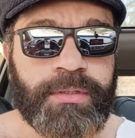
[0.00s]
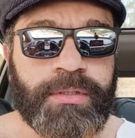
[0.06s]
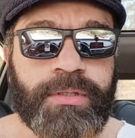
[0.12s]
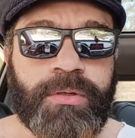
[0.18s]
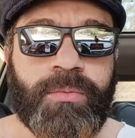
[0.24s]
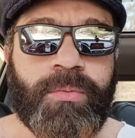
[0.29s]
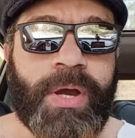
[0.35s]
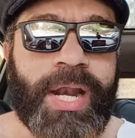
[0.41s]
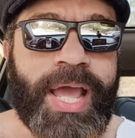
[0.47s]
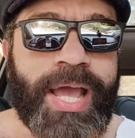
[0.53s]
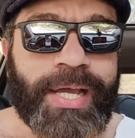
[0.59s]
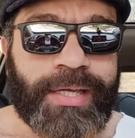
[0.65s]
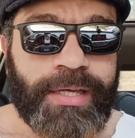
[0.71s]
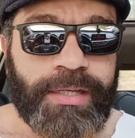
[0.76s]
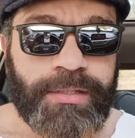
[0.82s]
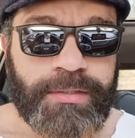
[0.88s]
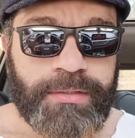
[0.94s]

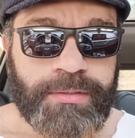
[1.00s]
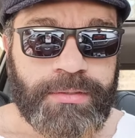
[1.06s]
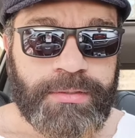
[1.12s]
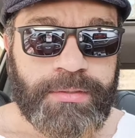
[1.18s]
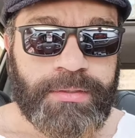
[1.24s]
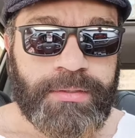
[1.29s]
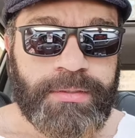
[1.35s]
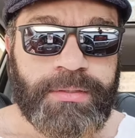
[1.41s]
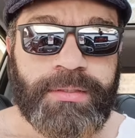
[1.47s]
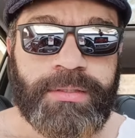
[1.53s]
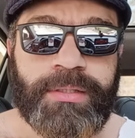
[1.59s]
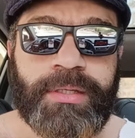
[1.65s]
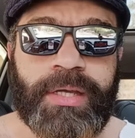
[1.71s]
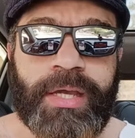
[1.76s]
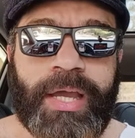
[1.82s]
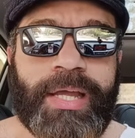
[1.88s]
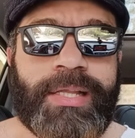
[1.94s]
ولكن
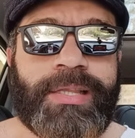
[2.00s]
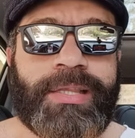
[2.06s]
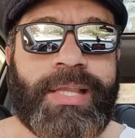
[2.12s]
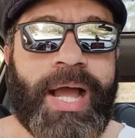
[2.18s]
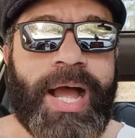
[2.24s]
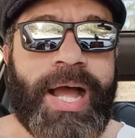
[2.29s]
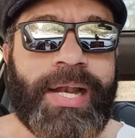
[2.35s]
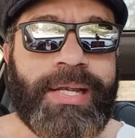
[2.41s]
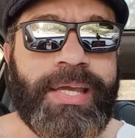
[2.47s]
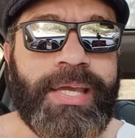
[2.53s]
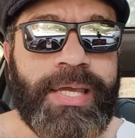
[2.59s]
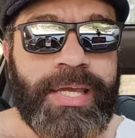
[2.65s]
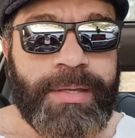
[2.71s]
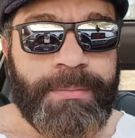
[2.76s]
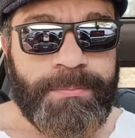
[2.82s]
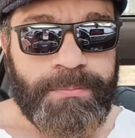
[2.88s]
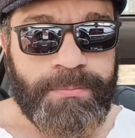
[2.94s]
التعليم